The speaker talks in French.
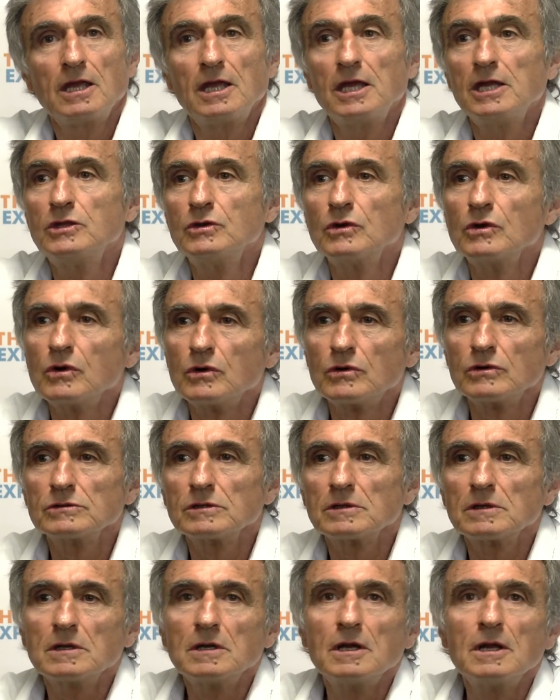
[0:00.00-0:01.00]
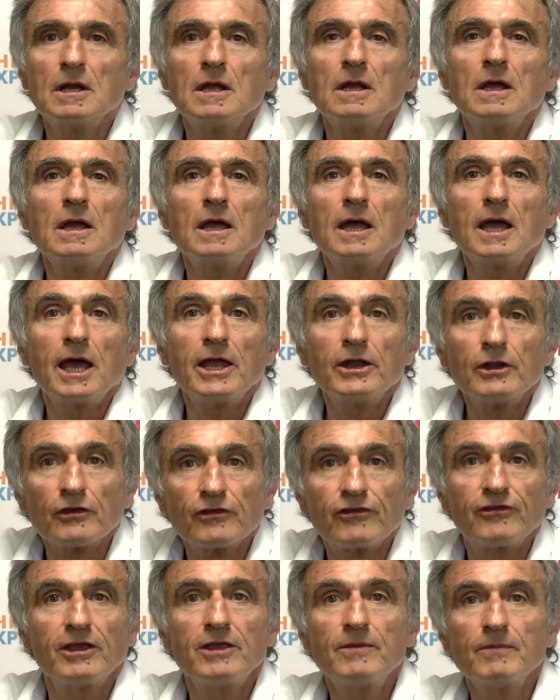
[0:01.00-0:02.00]
et de l'autre, un
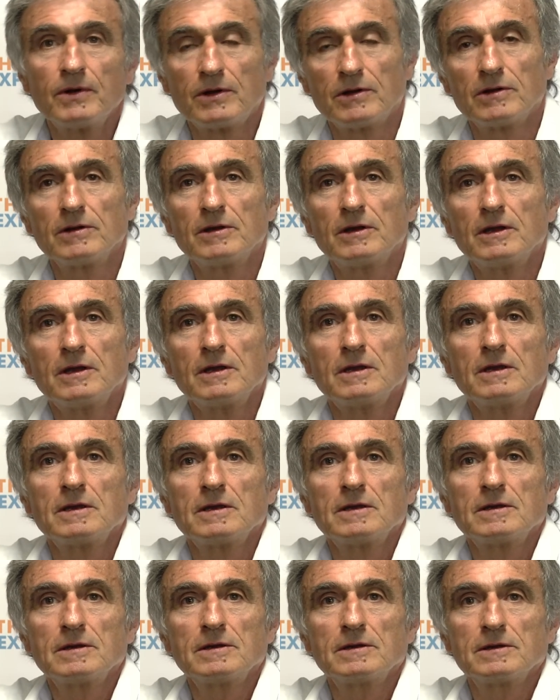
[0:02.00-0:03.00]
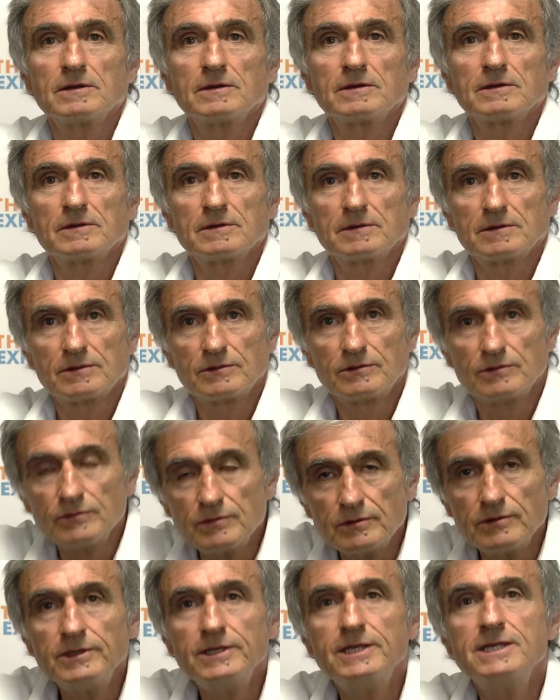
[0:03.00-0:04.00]
enseignement euh,
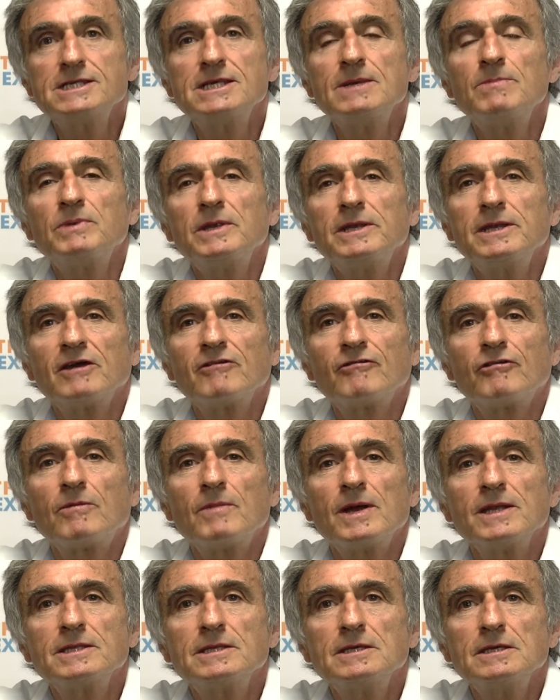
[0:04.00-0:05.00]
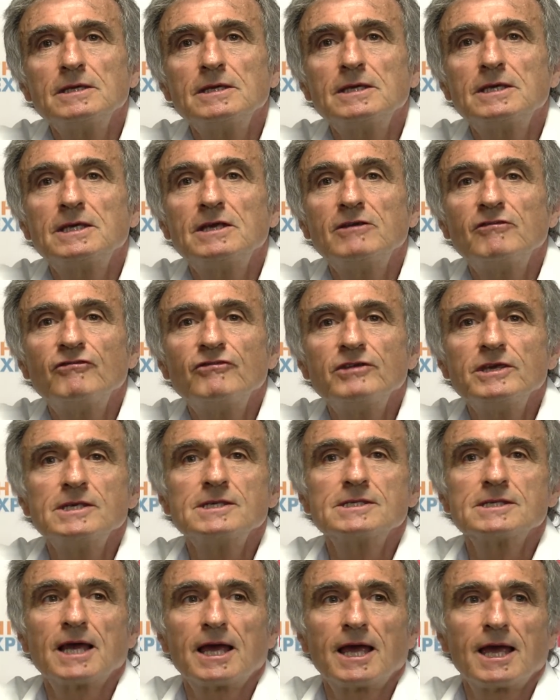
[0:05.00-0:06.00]
d'une discipline informatique qui
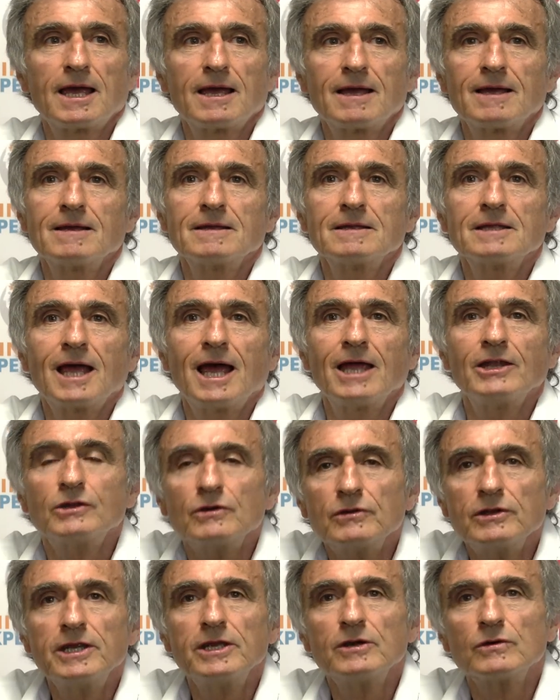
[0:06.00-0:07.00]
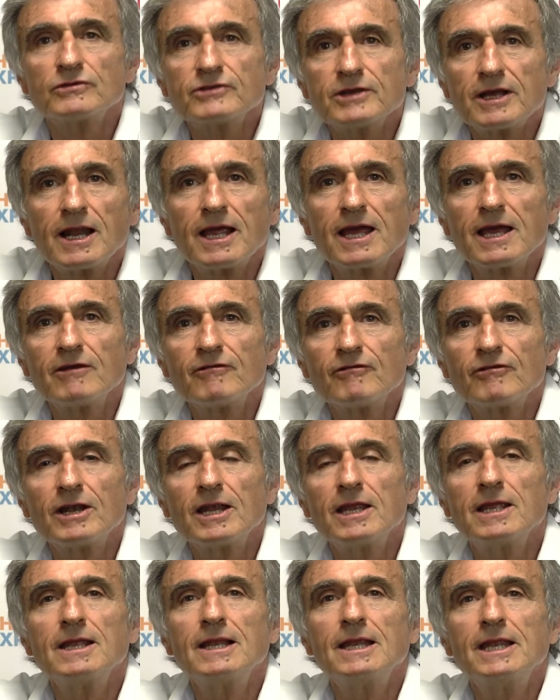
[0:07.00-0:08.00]
vise à à donner aux élèves
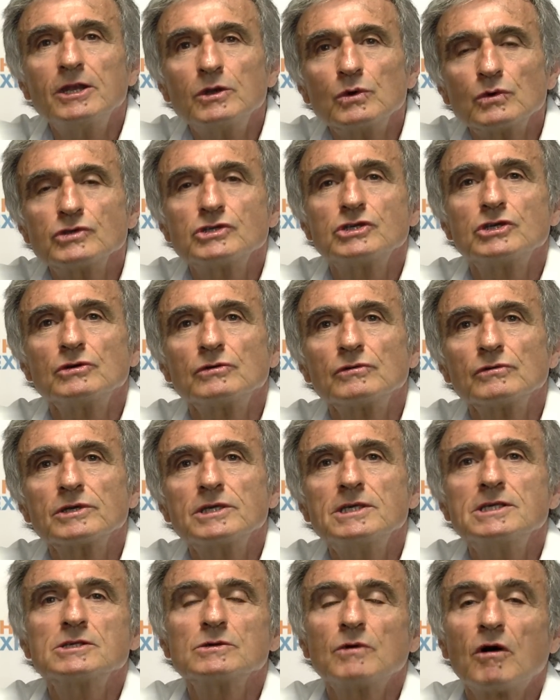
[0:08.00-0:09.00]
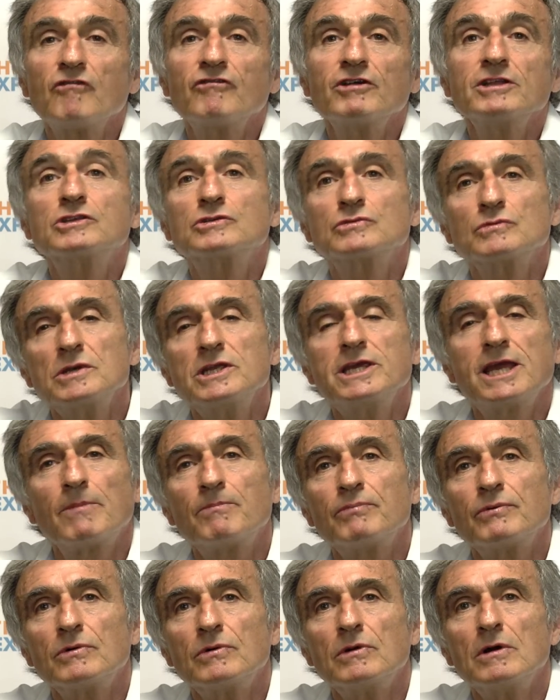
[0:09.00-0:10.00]
les, notions qui sont en fait sous le
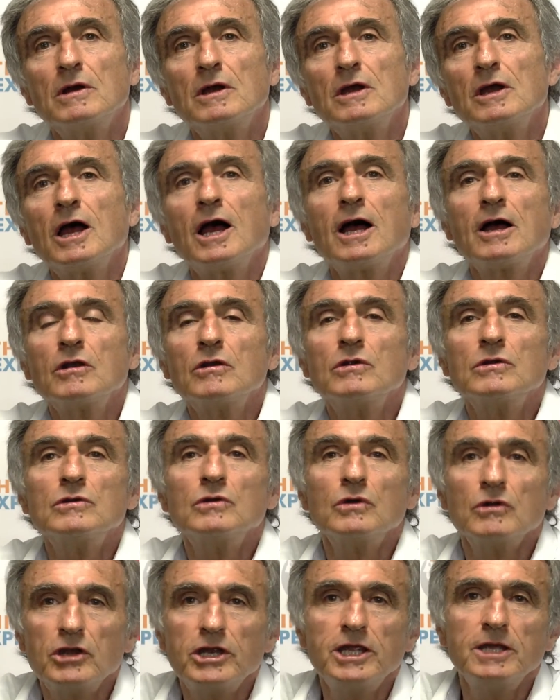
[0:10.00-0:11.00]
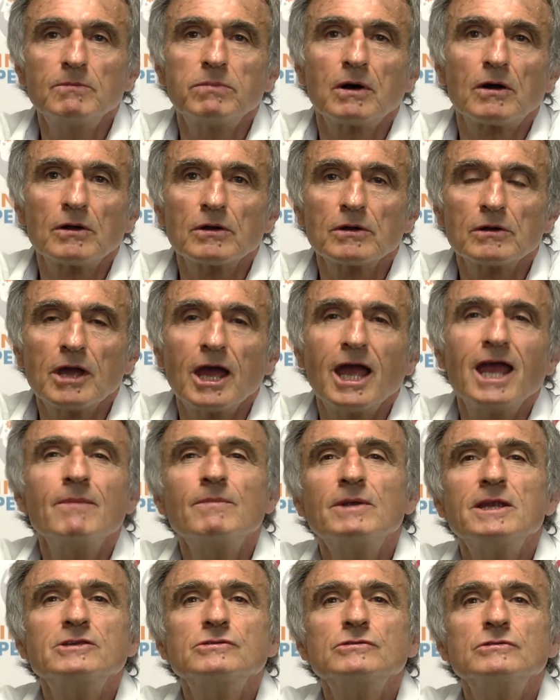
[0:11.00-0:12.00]
capot. Hein, le, libre euh,
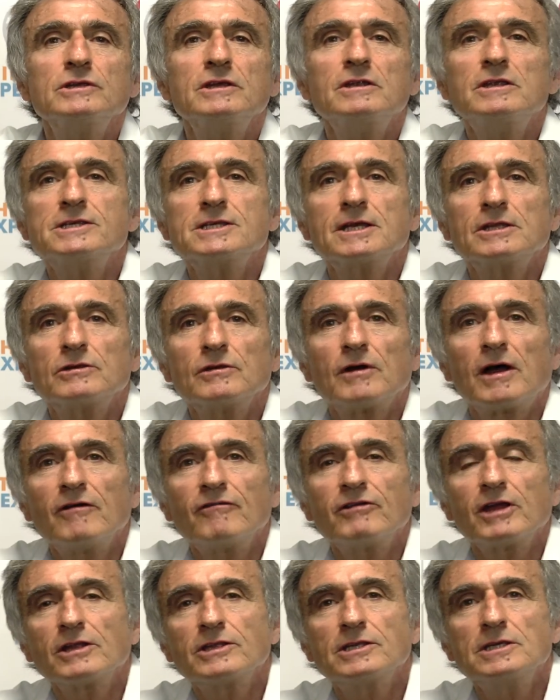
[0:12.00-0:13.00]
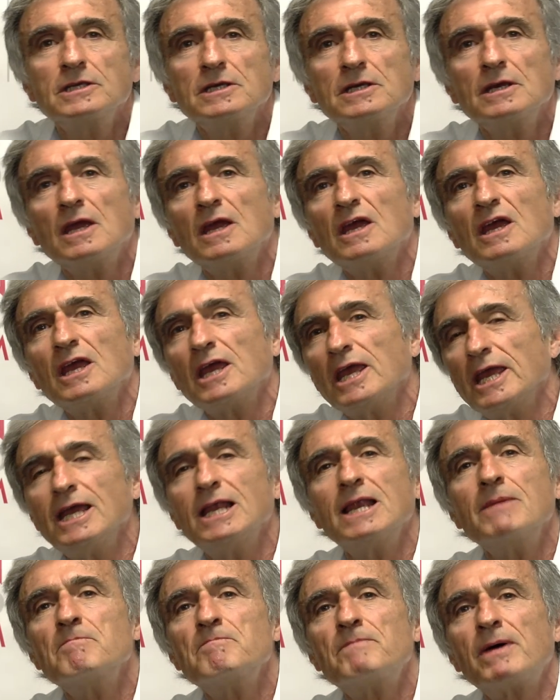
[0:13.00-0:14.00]
aime les utilisateurs avertis et
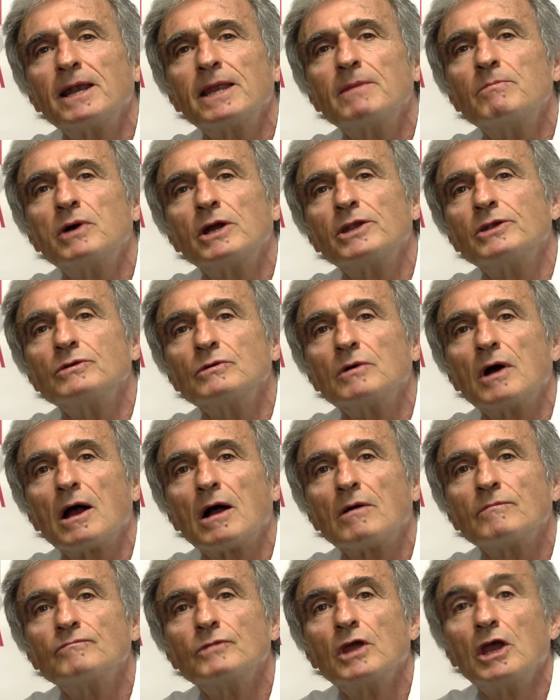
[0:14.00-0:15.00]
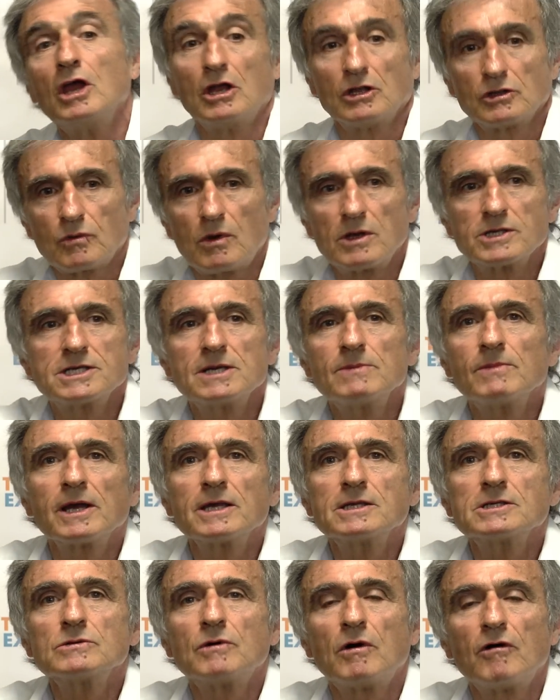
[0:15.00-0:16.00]
il n'aime pas les boîtes noires. Troisième
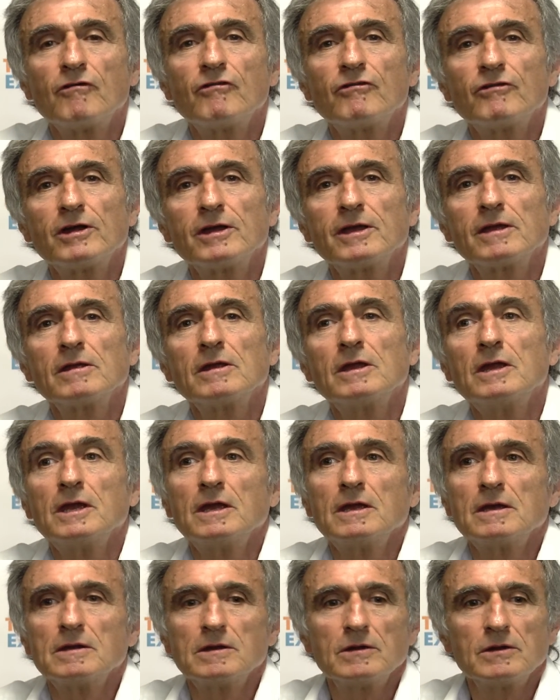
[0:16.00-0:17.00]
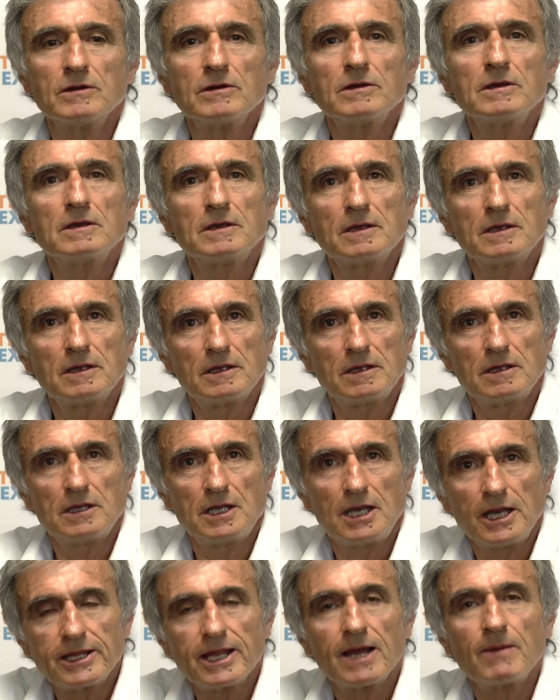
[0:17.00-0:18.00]
raison, enfin, euh,
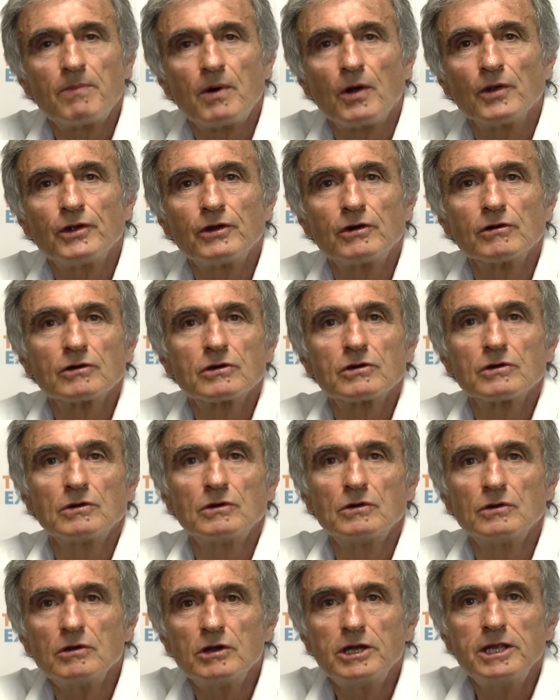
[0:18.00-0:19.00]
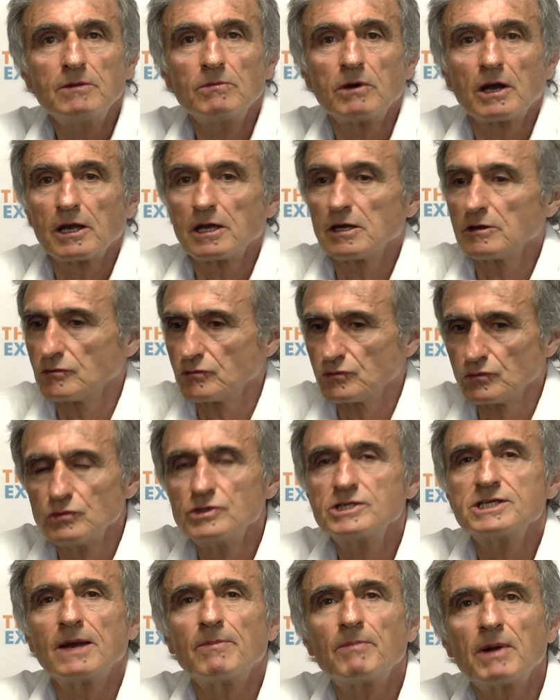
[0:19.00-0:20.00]
il est important que le libre ait
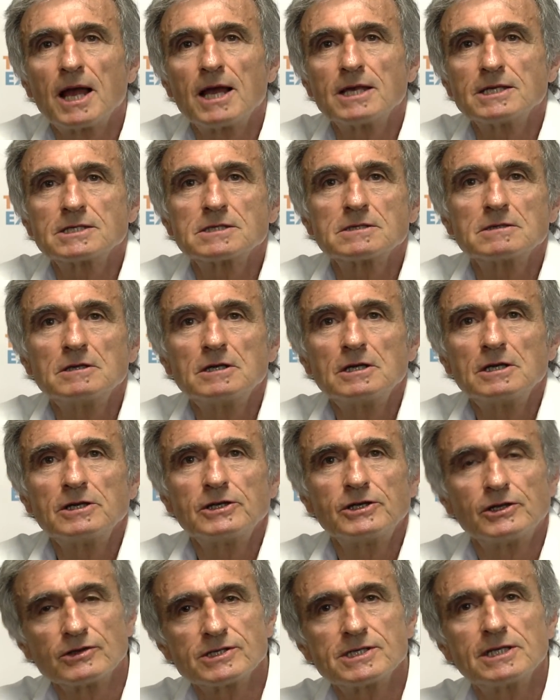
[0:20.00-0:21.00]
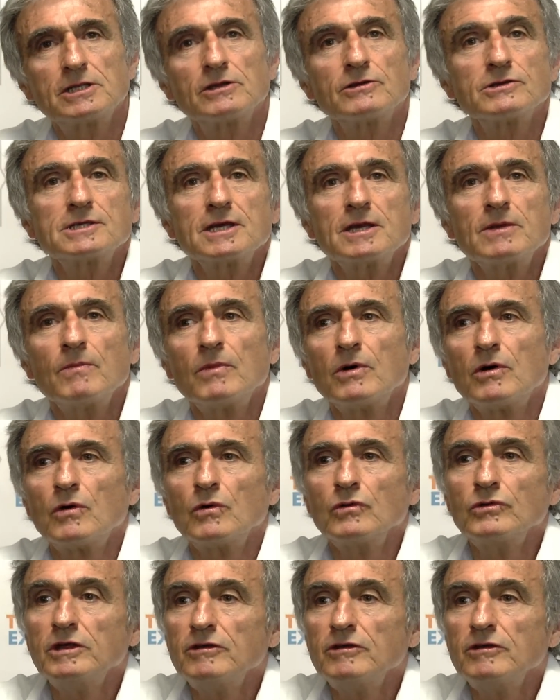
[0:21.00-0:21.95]
toute sa place dans cet enseignement au